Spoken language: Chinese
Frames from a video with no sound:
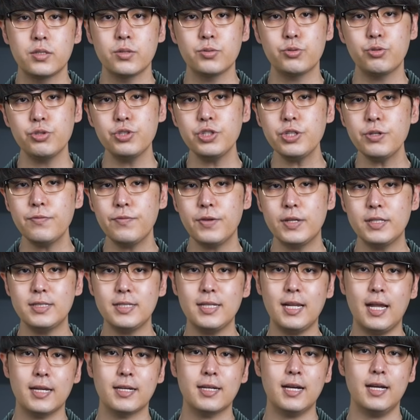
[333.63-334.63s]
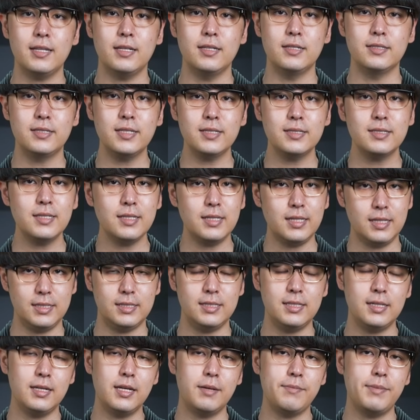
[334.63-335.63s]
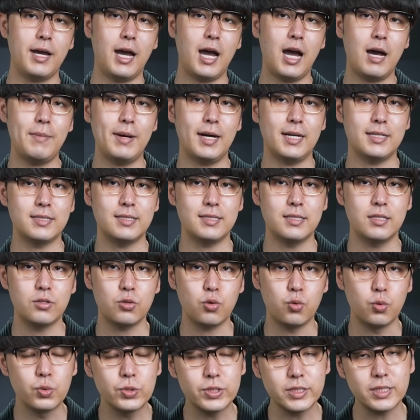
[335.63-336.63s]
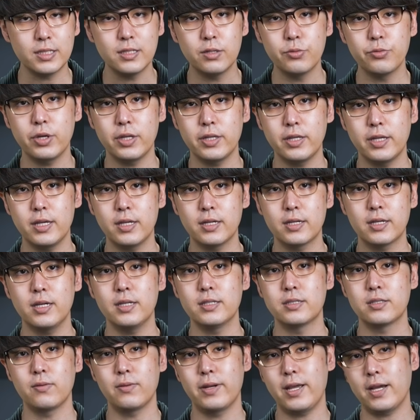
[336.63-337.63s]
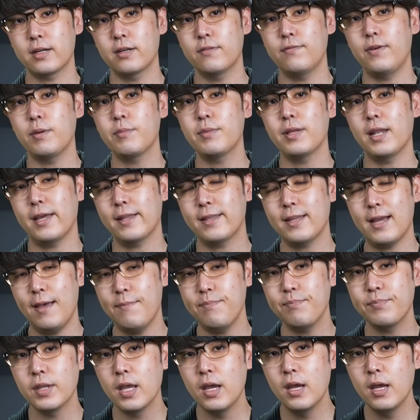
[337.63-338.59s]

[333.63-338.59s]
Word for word: 从局势分析来看呢，这次以色列被哈马斯突袭的原因可以从两个方面来谈。